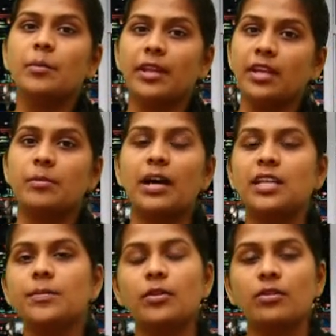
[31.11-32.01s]
பெரிய
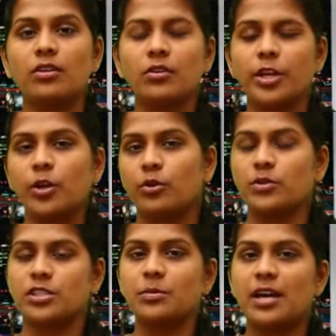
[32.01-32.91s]
பாதிப்பு இருக்கக்கூடிய ஒரு
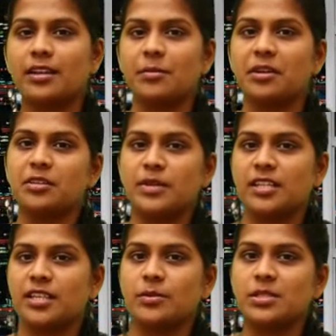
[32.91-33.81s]
விஷயமா இருக்கு அப்படின்ற
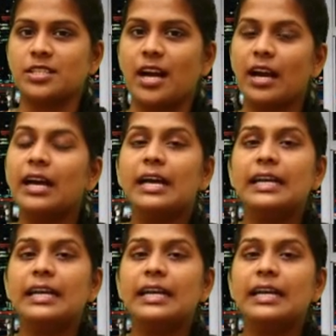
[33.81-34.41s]
மாதிரி தெரிவிச்சிருக்காங்க